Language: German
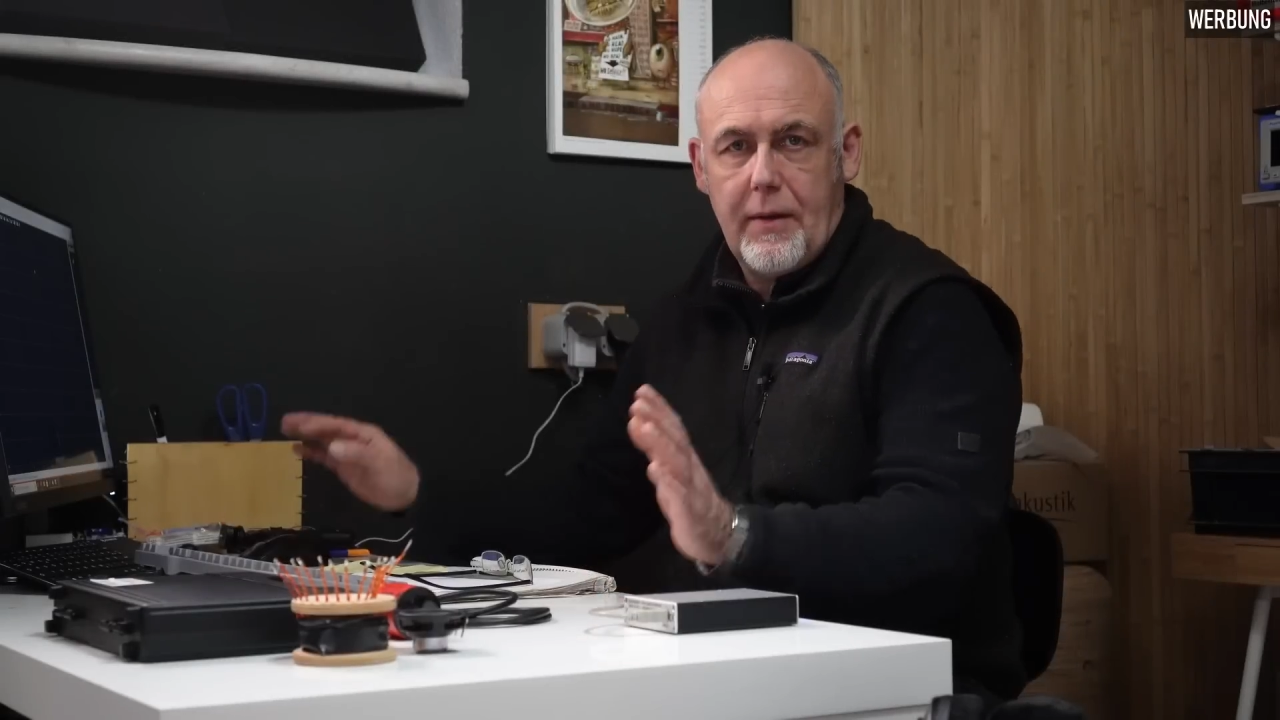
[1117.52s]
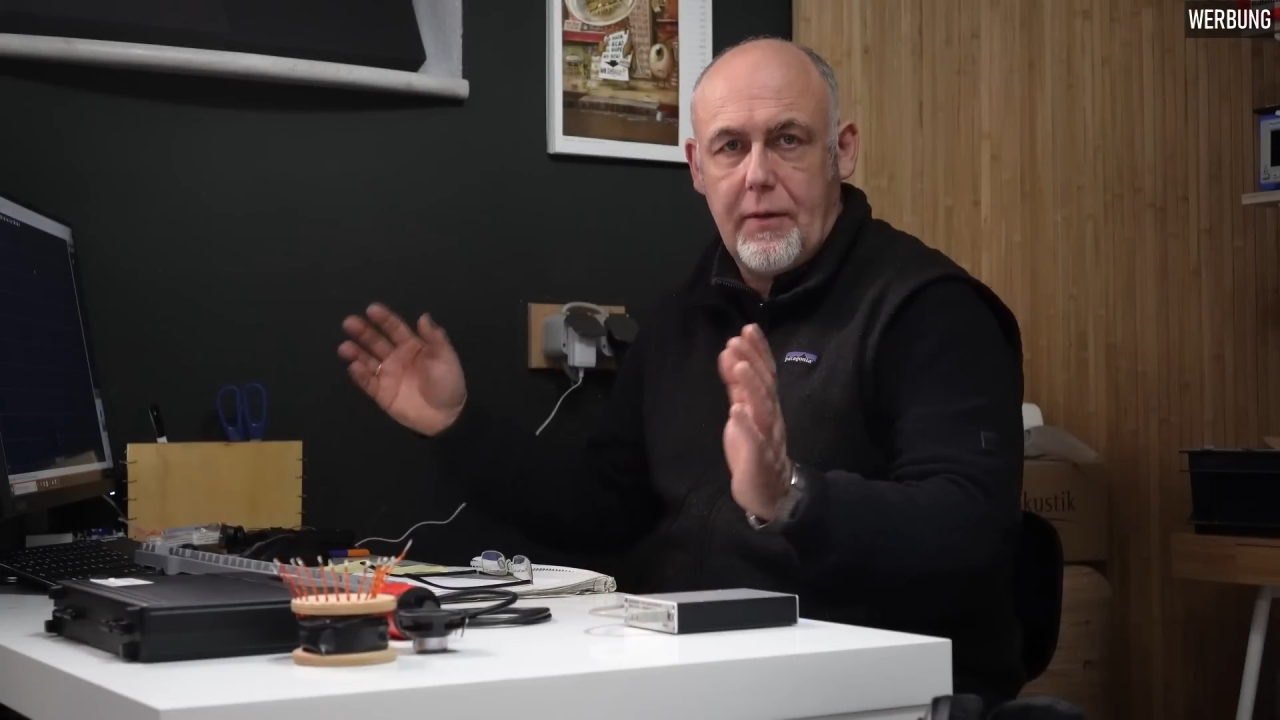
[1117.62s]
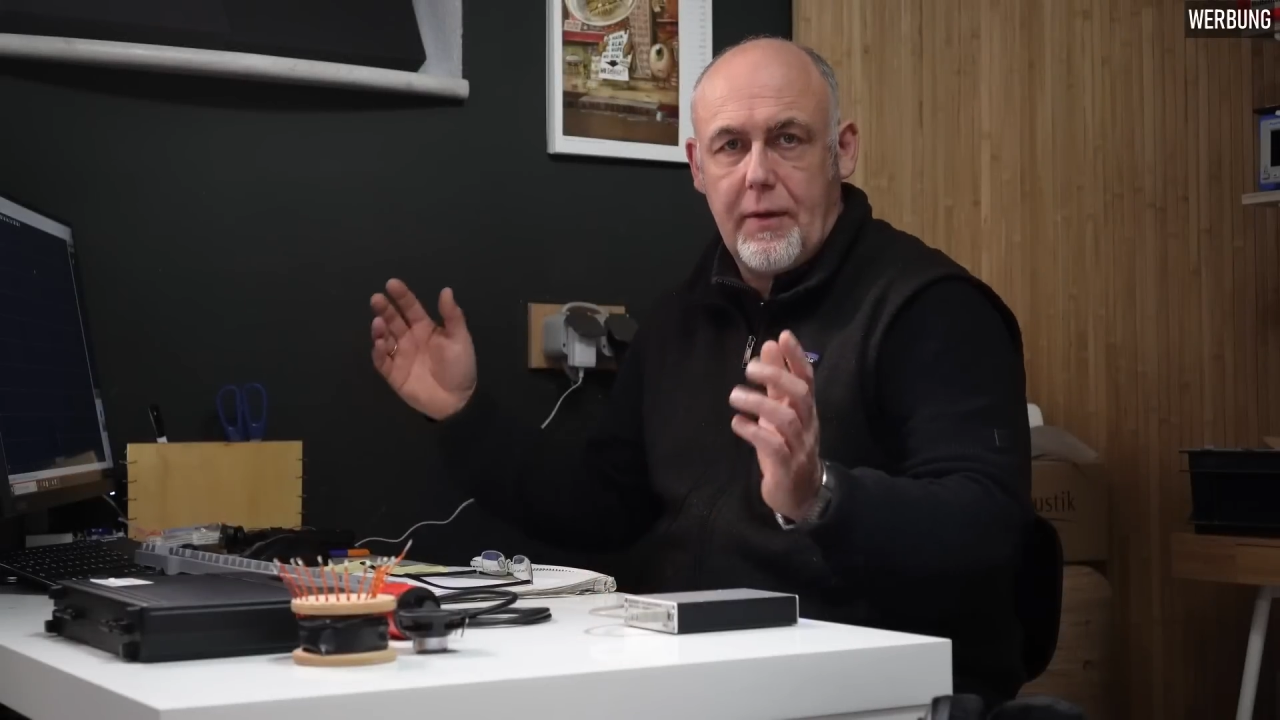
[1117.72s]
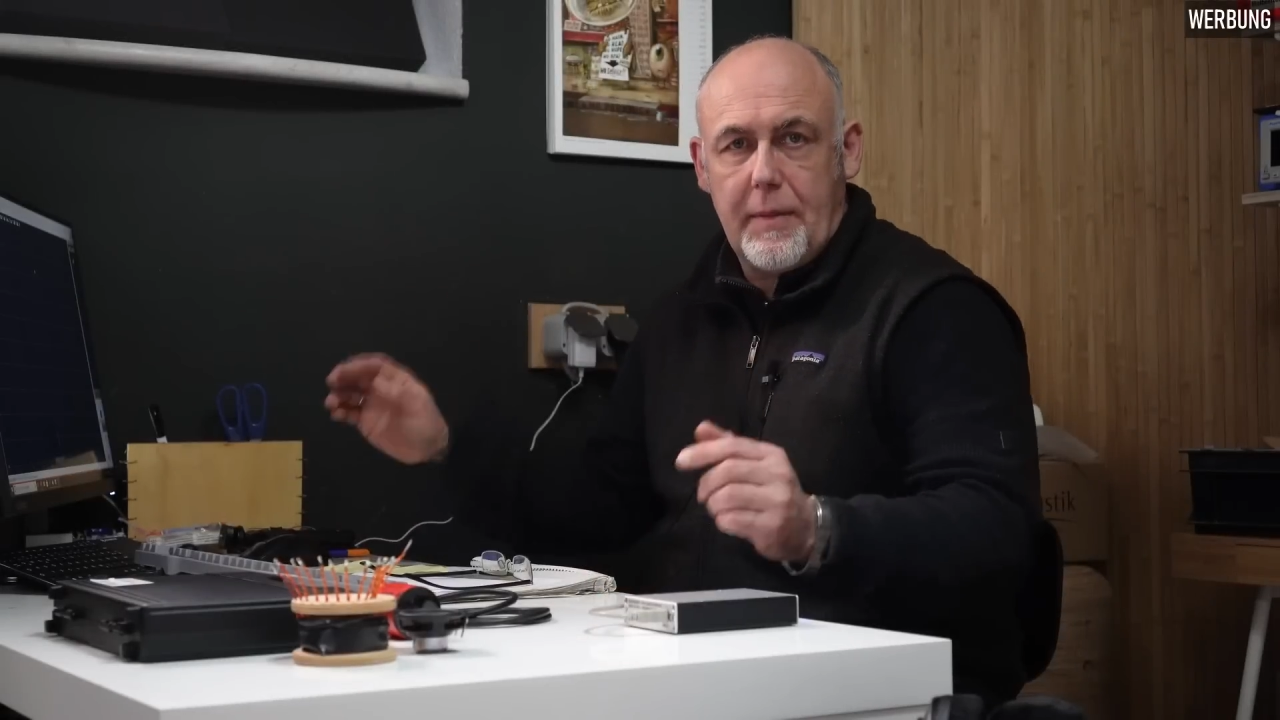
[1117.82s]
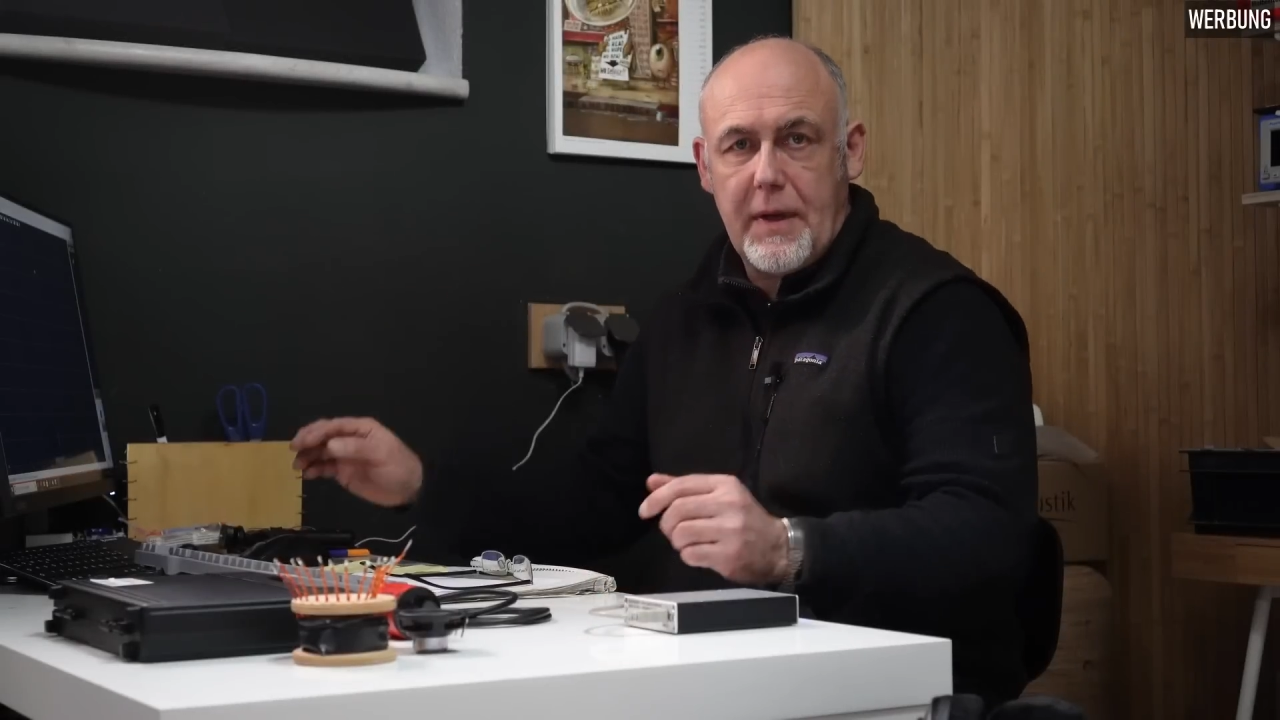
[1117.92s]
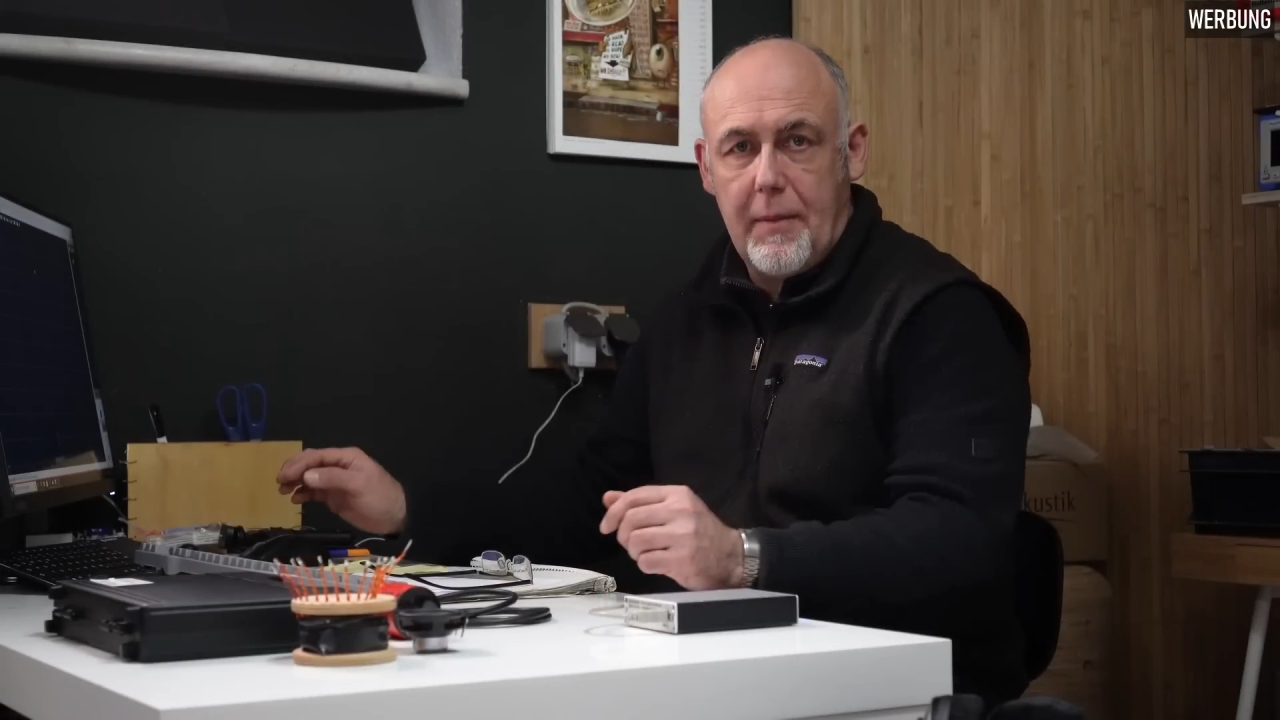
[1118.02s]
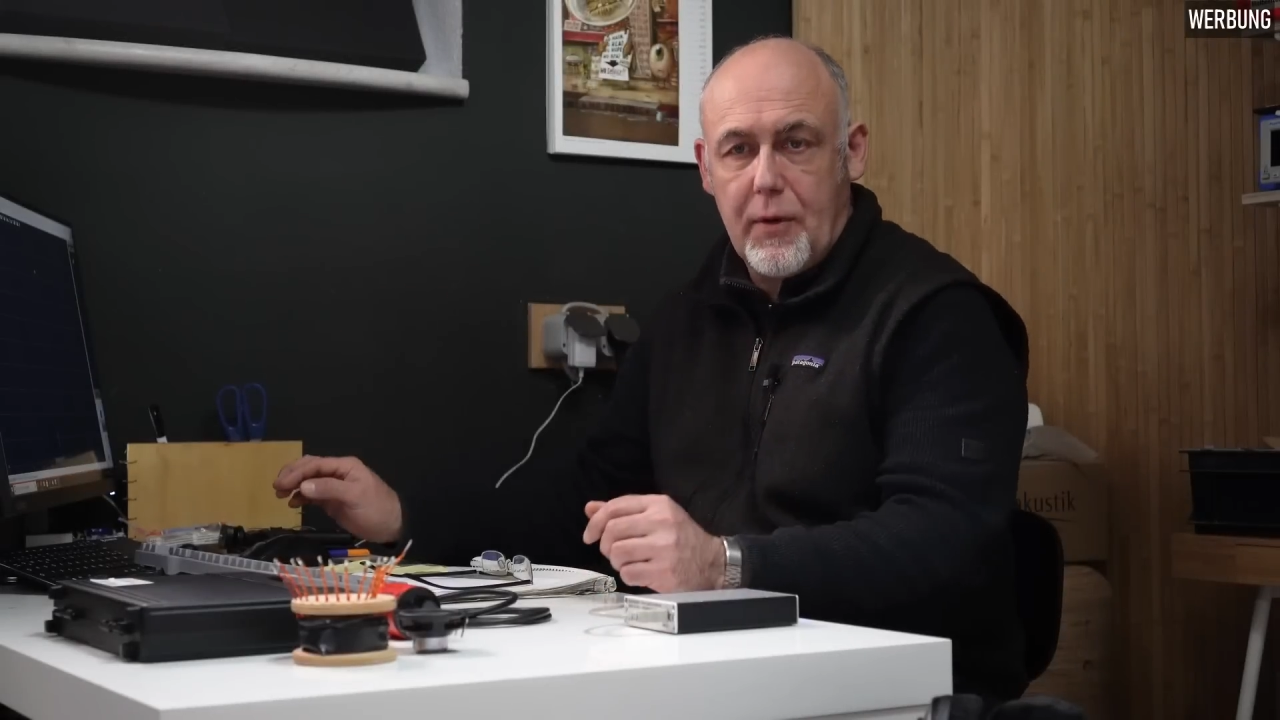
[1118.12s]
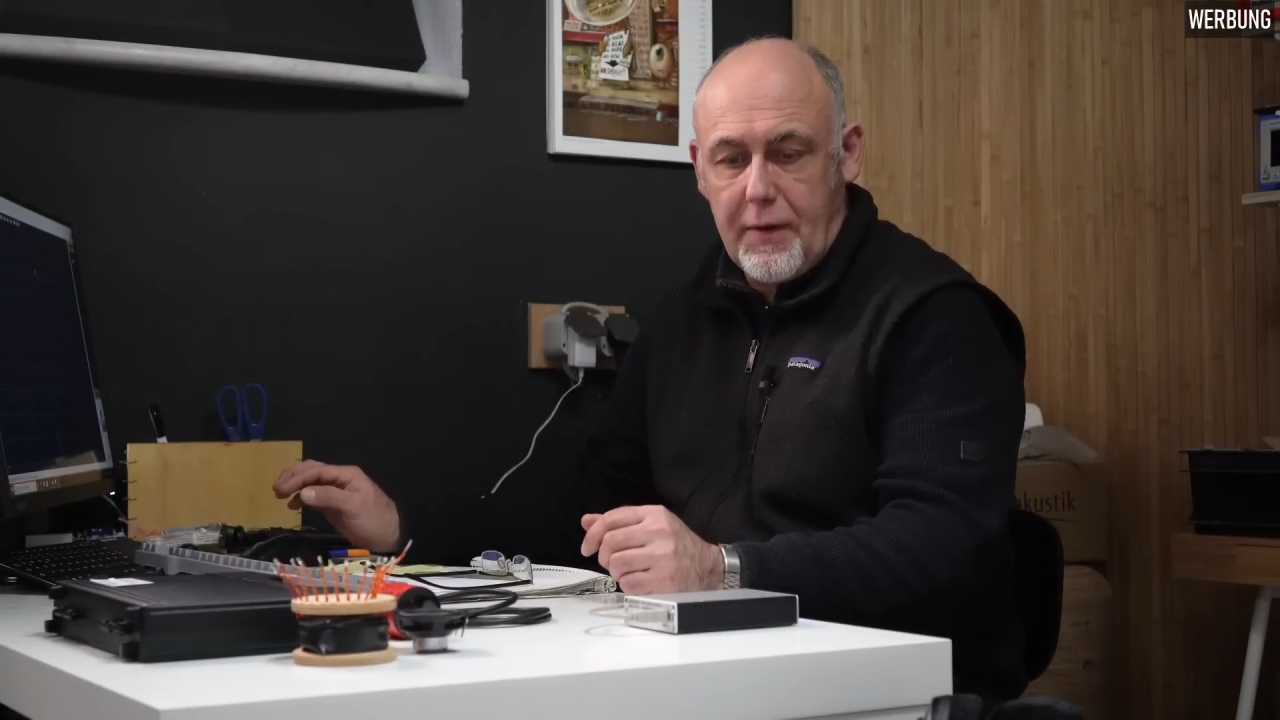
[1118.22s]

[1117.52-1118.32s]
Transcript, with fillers: So, jetzt habe ich einmal